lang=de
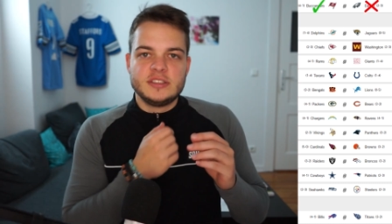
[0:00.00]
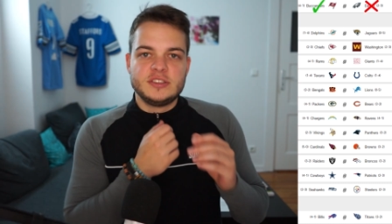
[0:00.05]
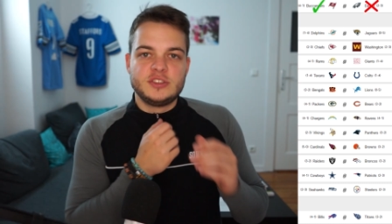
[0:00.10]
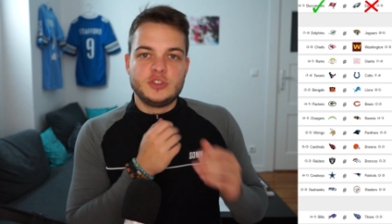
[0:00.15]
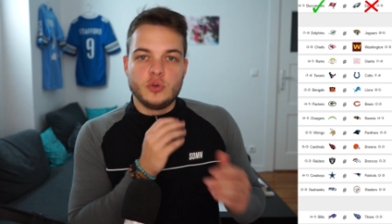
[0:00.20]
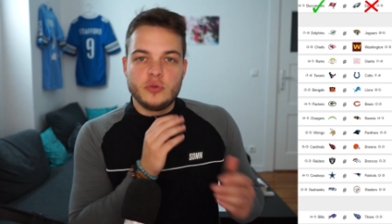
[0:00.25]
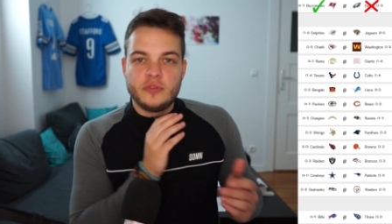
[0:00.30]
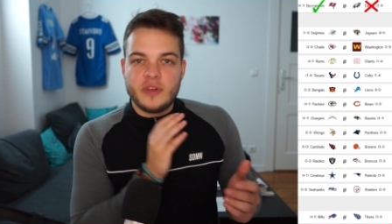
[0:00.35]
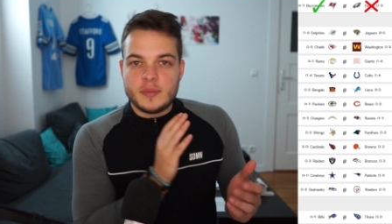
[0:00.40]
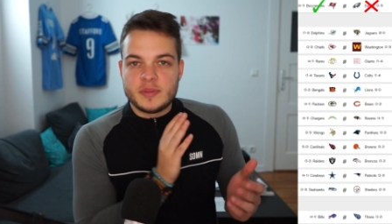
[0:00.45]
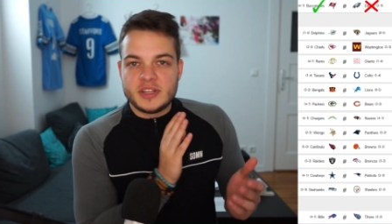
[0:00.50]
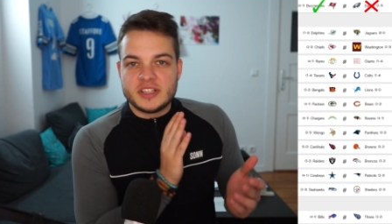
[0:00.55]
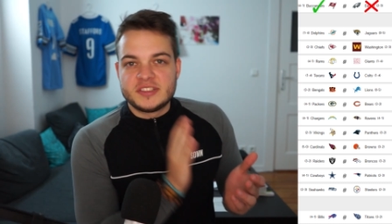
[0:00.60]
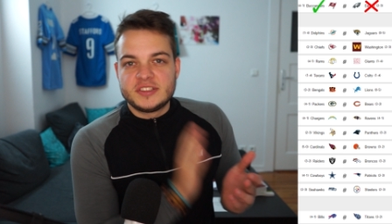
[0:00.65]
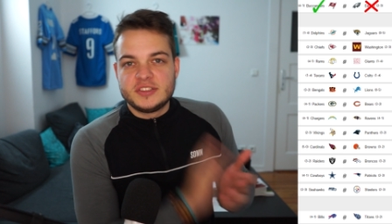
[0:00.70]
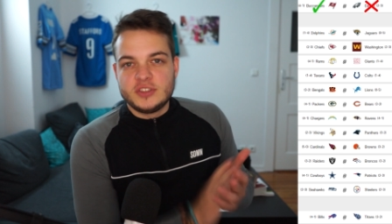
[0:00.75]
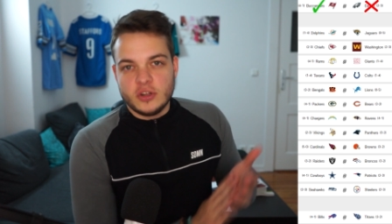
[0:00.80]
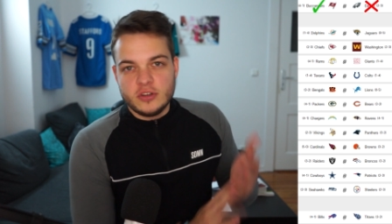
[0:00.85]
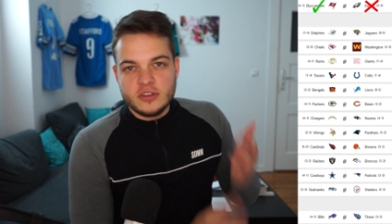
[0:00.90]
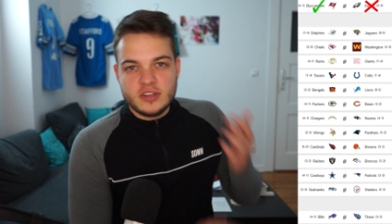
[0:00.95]
So, wir haben das
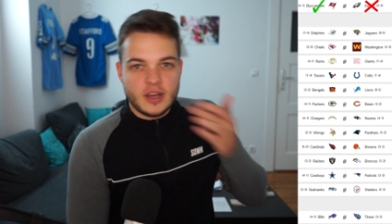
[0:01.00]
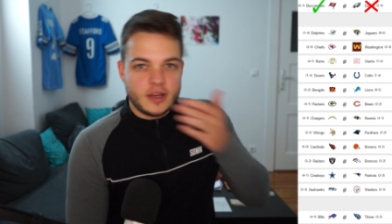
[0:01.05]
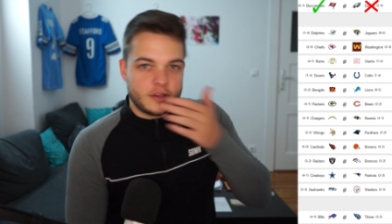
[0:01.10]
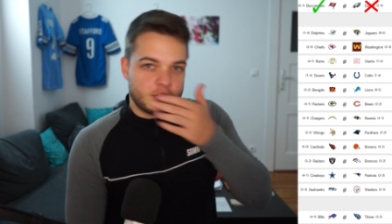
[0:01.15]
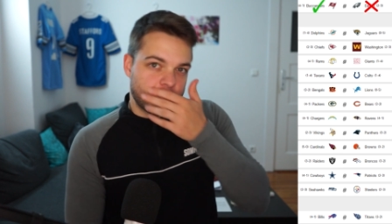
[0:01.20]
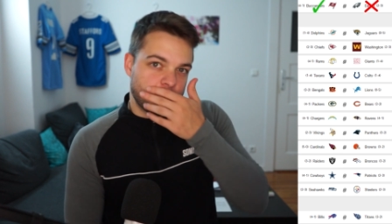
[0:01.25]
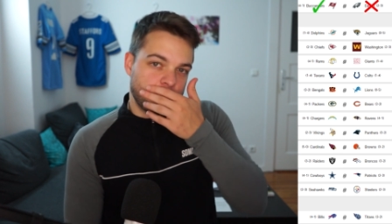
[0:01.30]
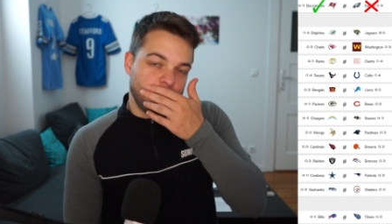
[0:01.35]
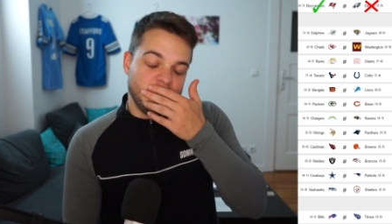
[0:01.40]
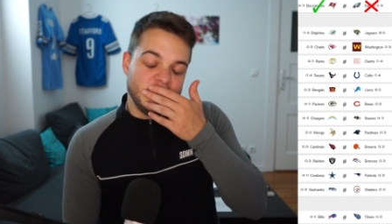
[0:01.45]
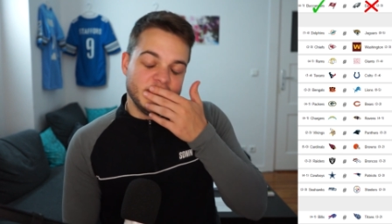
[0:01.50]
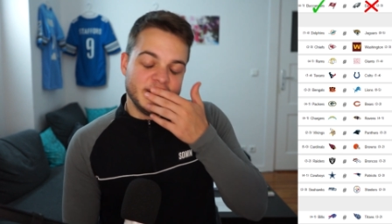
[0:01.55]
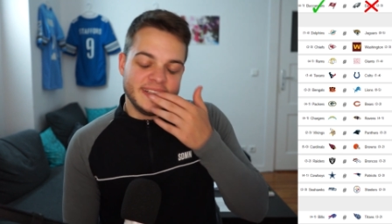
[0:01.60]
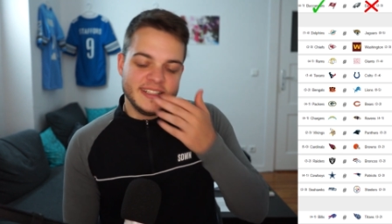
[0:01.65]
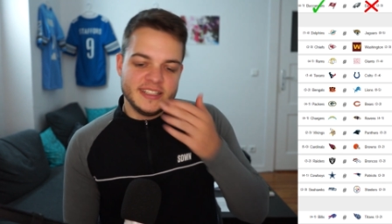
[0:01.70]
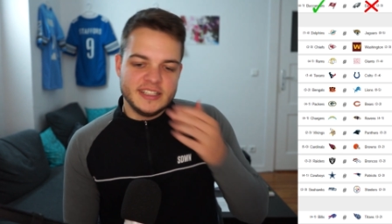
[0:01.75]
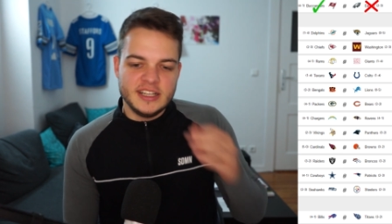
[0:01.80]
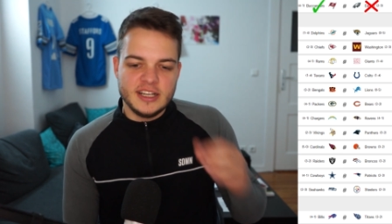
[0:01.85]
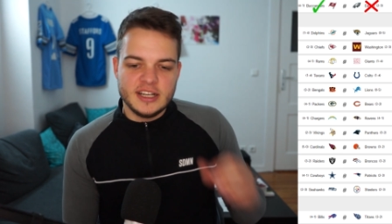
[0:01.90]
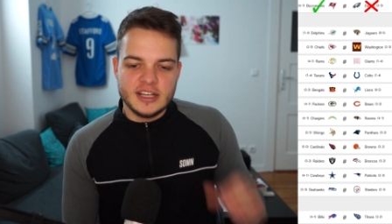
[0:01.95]

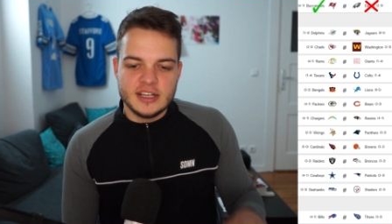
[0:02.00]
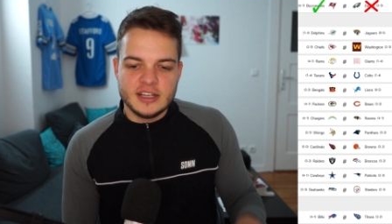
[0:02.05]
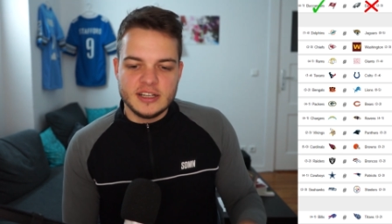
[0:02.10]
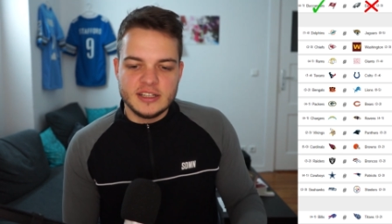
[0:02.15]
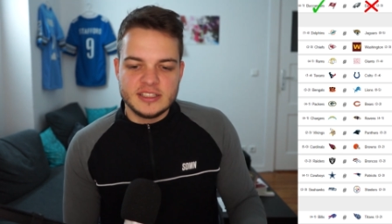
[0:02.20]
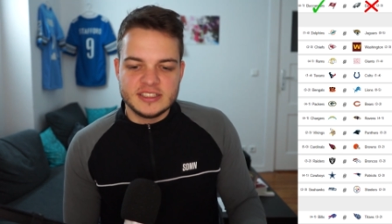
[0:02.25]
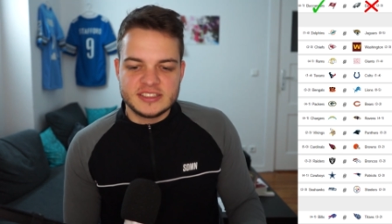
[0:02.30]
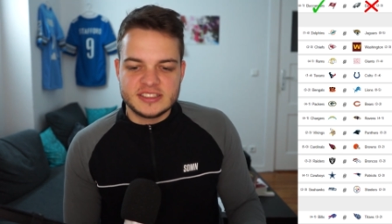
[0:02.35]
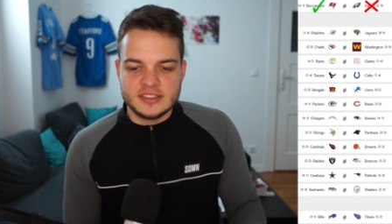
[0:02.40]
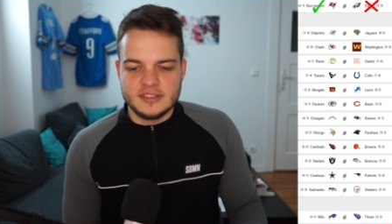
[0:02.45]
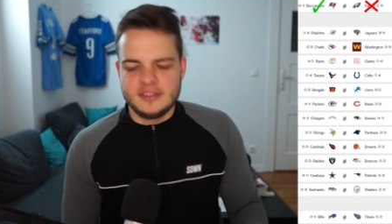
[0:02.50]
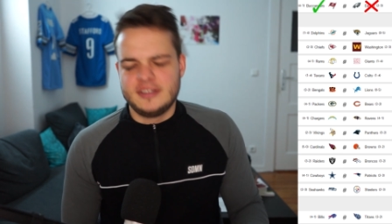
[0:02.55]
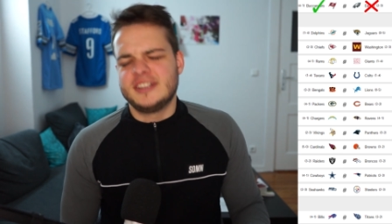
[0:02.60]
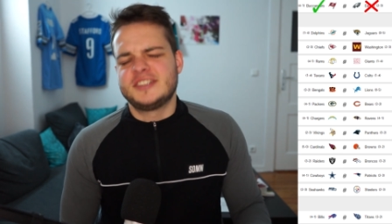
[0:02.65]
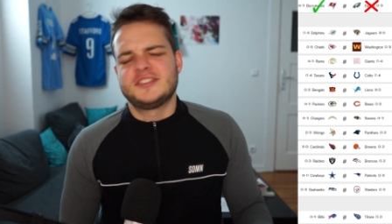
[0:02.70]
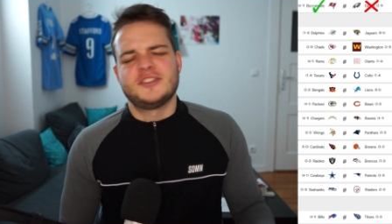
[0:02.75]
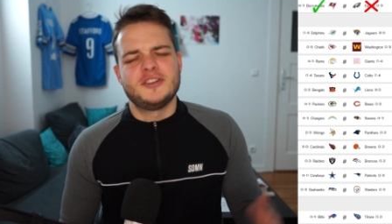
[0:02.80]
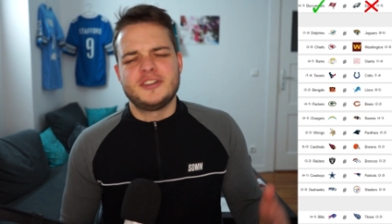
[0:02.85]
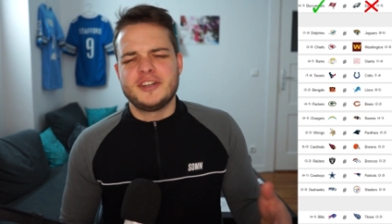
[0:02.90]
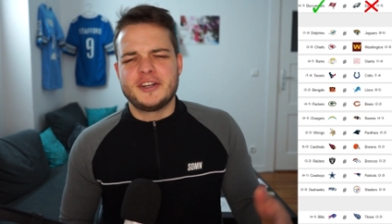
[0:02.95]
Sonntagsspiel, äh, das,
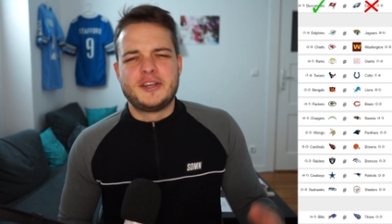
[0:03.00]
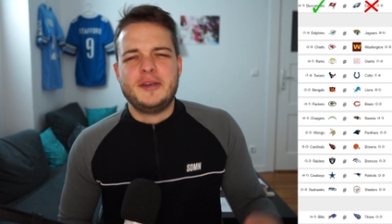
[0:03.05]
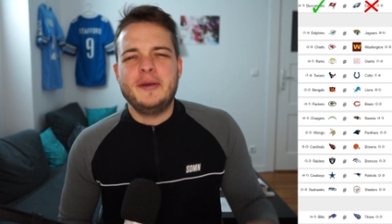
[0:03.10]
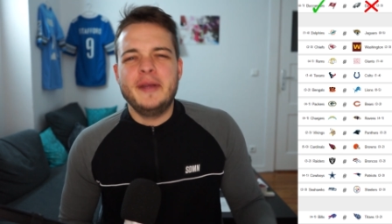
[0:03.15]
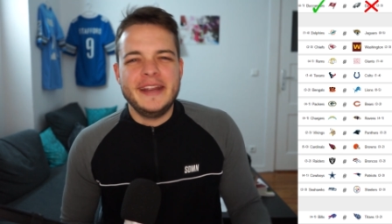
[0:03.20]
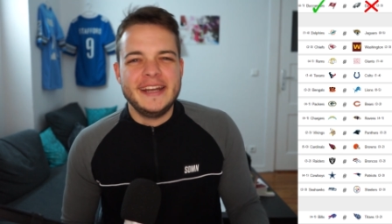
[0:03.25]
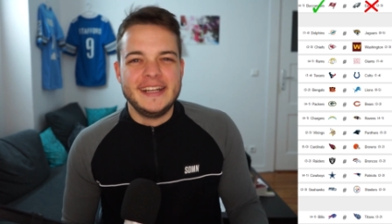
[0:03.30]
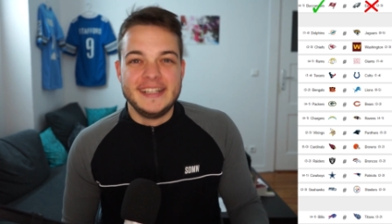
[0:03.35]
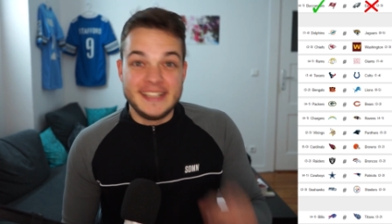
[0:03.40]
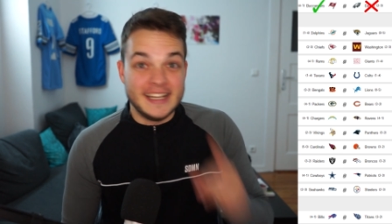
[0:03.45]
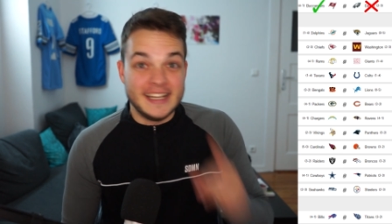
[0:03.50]
das Sonntagsspiel,